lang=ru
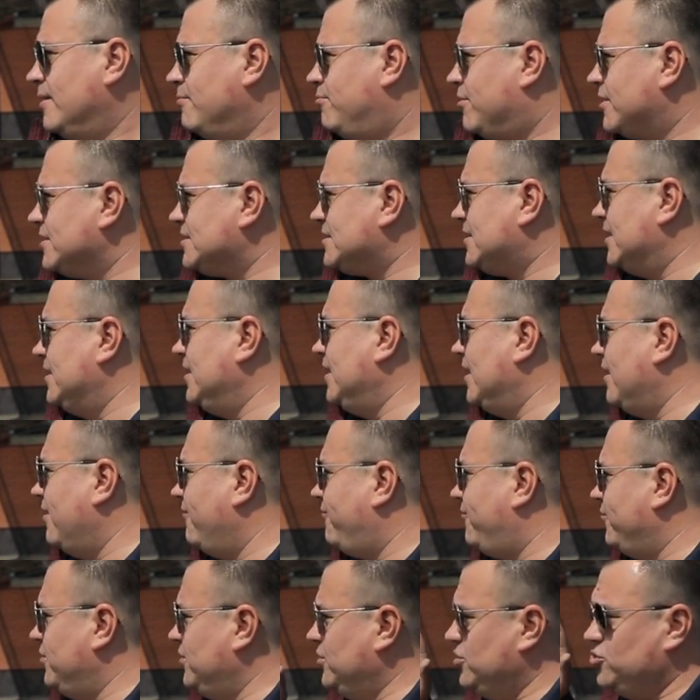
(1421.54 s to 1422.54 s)

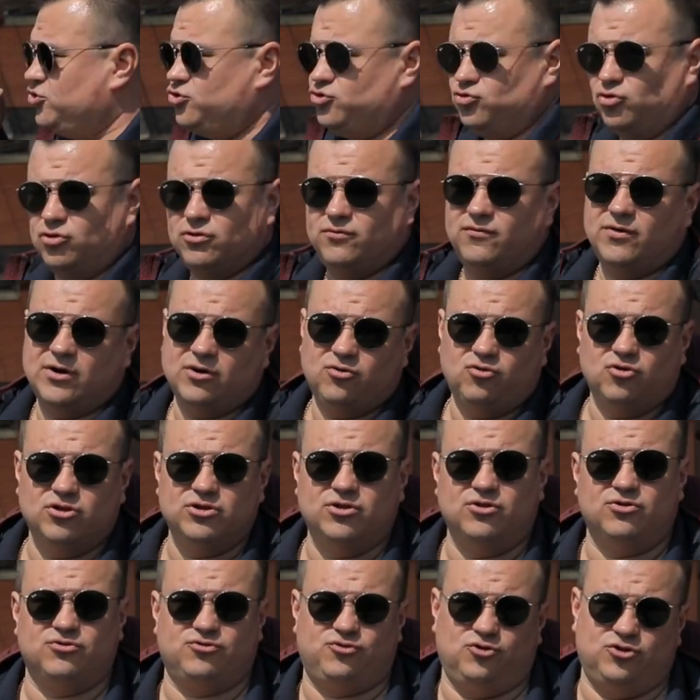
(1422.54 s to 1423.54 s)
простояв и еще два
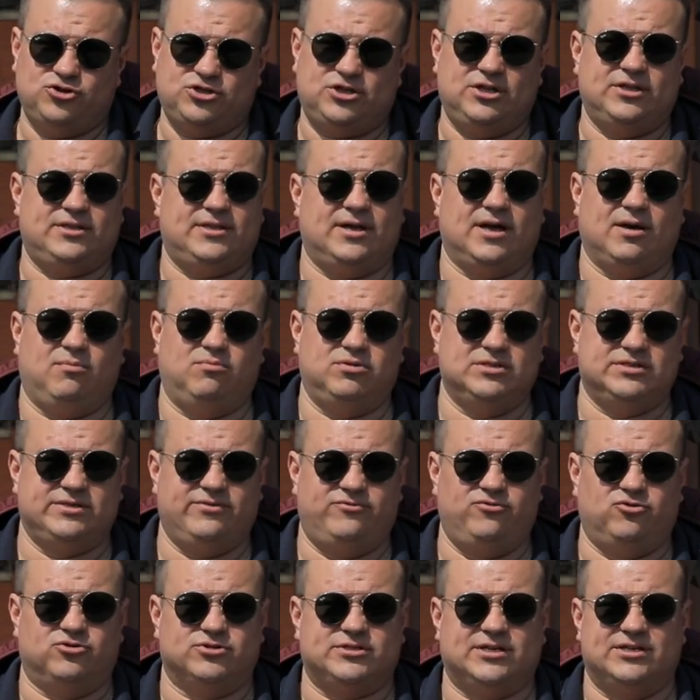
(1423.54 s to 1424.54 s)
года, он точно так бы
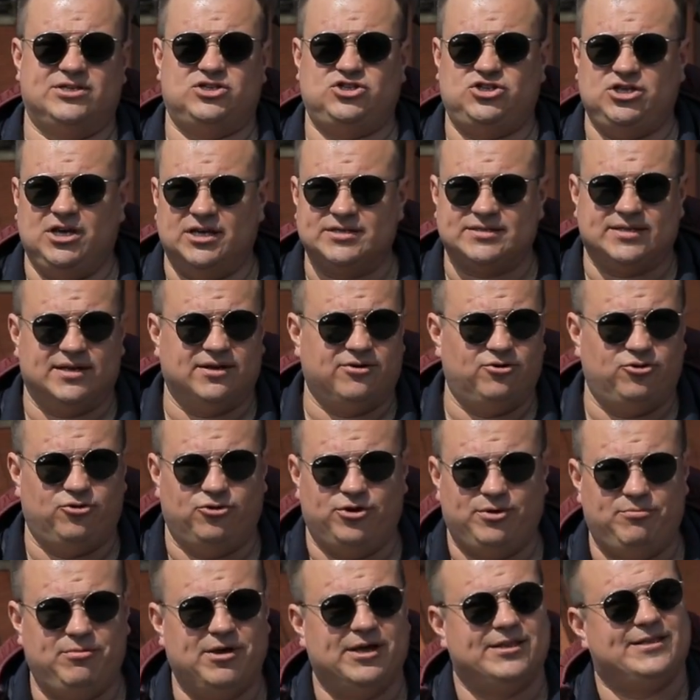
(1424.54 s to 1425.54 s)
завелся. Честно
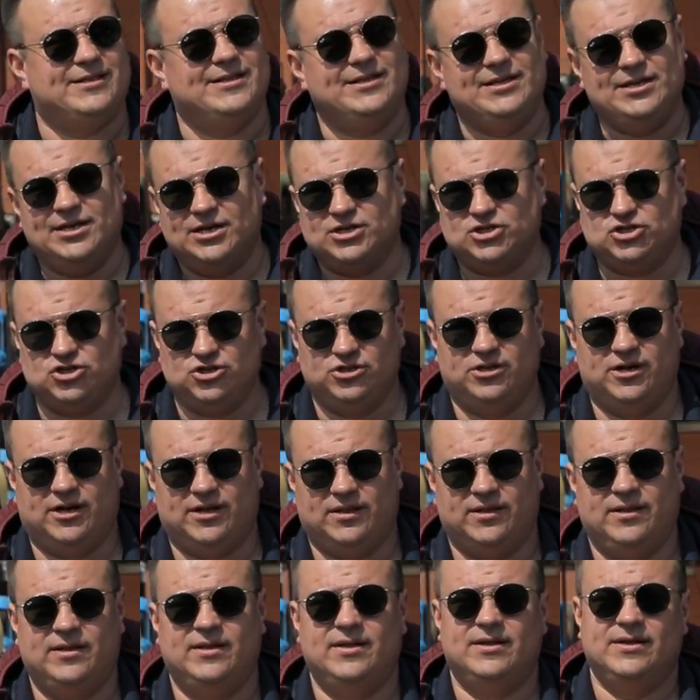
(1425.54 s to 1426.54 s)
говорю, ребят, не
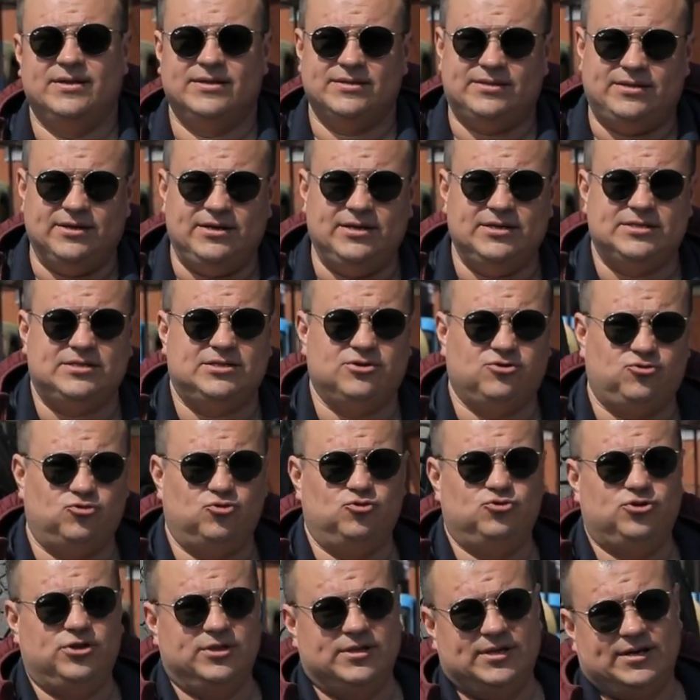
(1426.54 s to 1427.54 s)
ожидал. Три
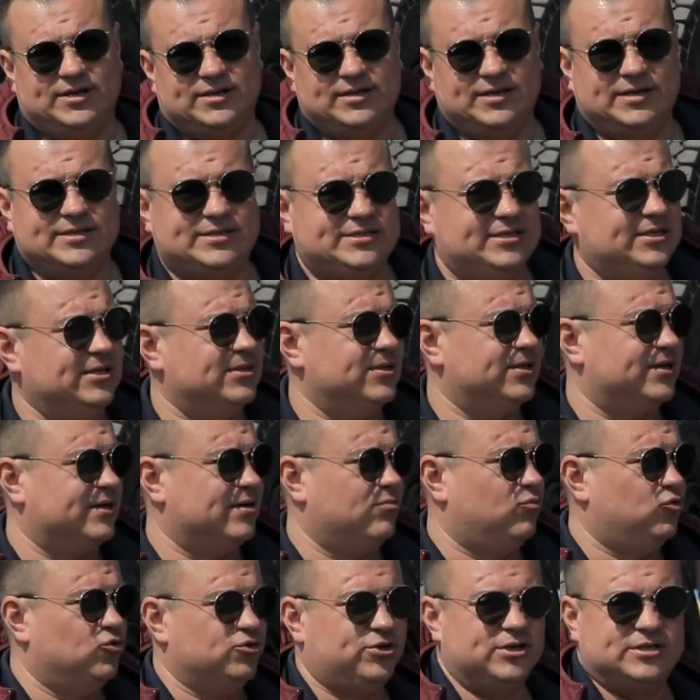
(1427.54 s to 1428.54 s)
секунды, наверное, от силы
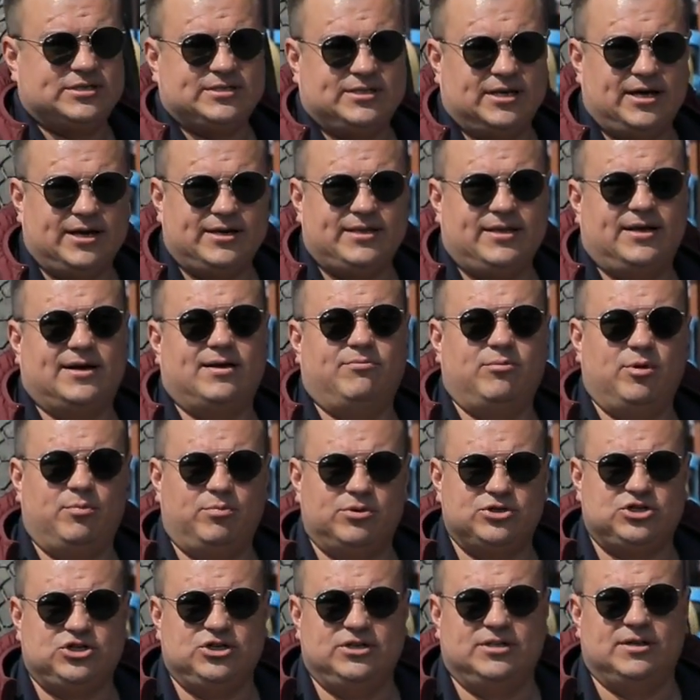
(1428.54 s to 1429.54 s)
работы стартером, и
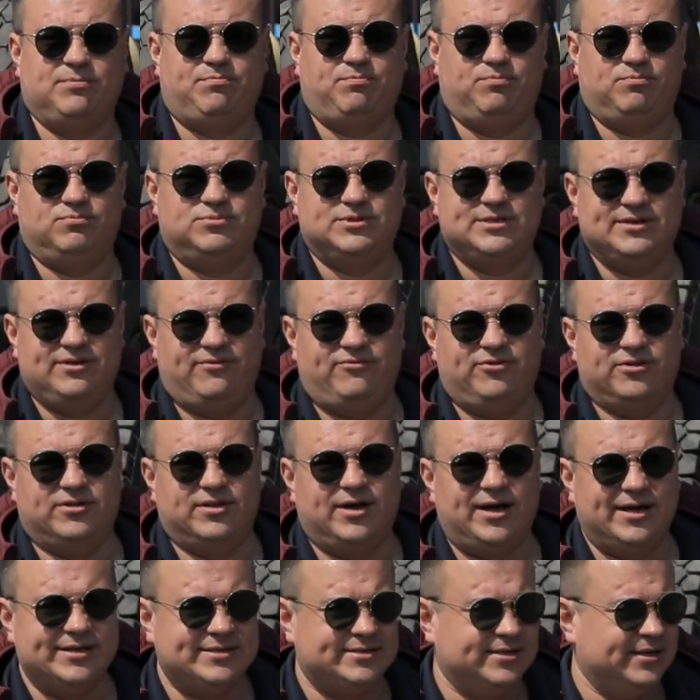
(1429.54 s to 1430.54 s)
машина
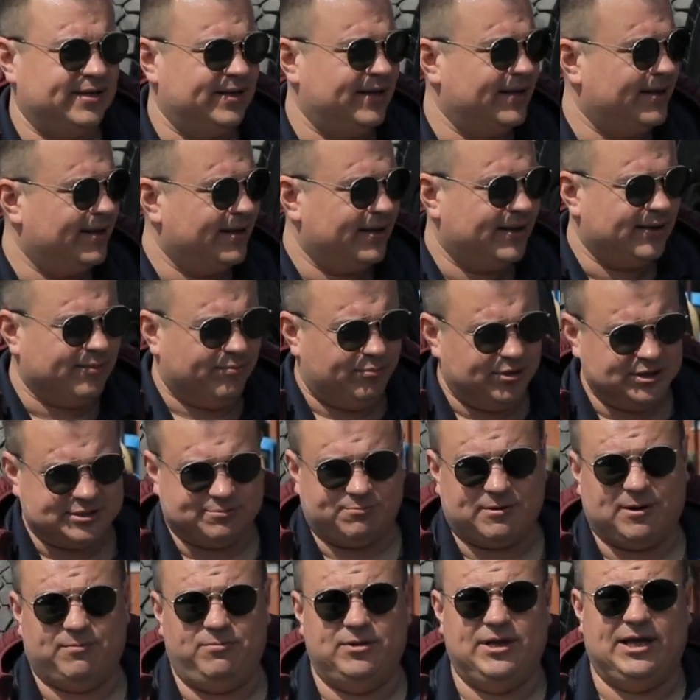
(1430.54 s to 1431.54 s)
завелась
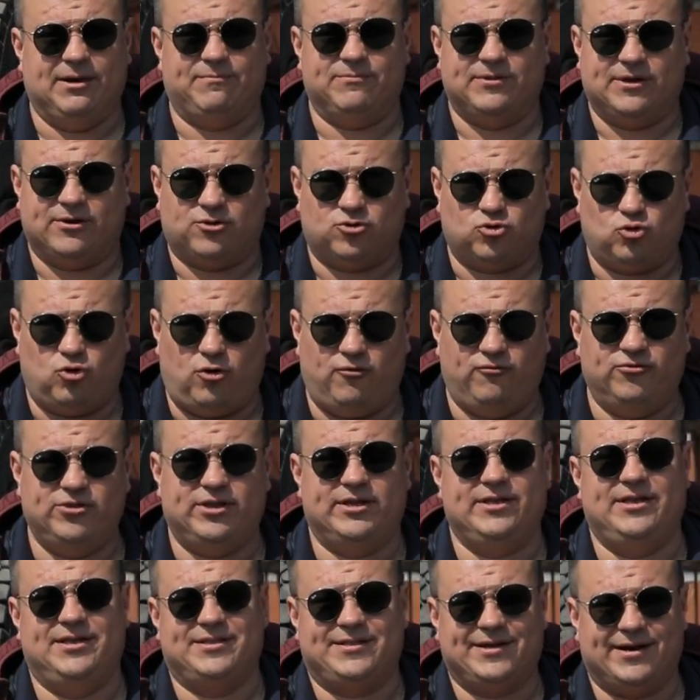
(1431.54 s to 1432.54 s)
беспроблемно,
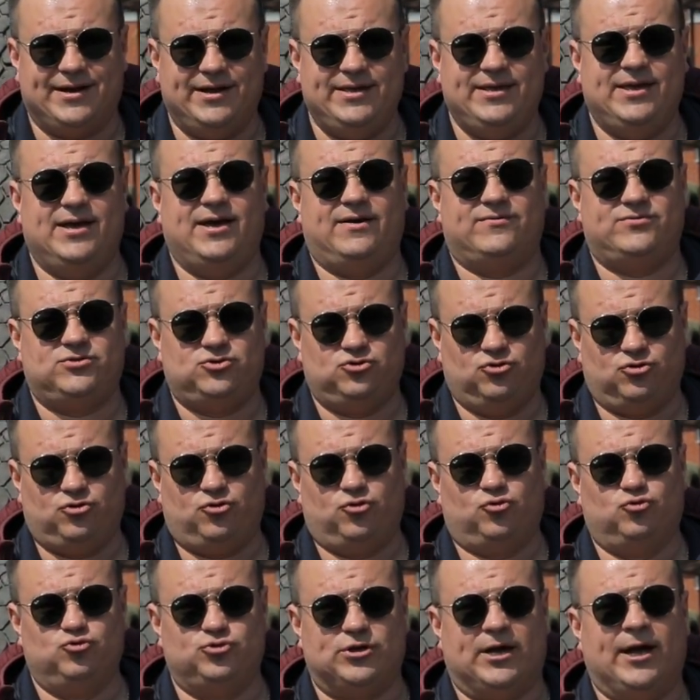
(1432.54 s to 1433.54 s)
ровно, не троя, все
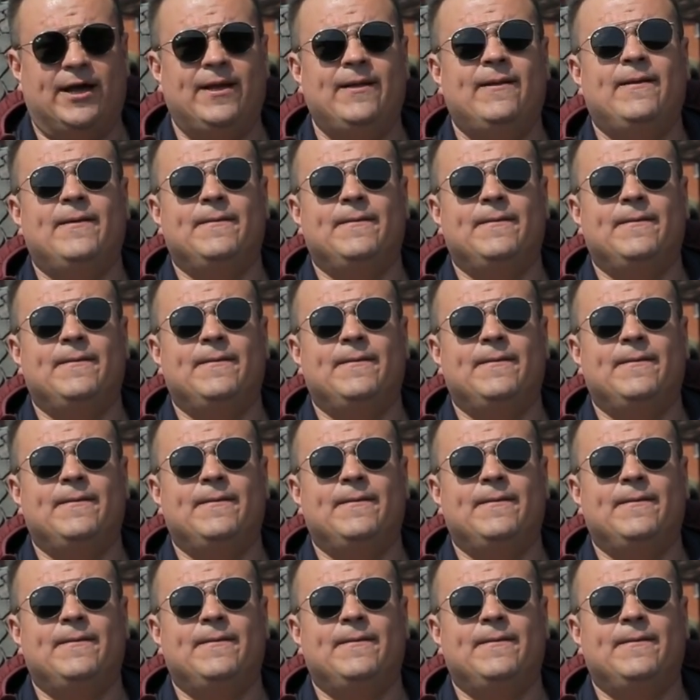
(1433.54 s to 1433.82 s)
круто.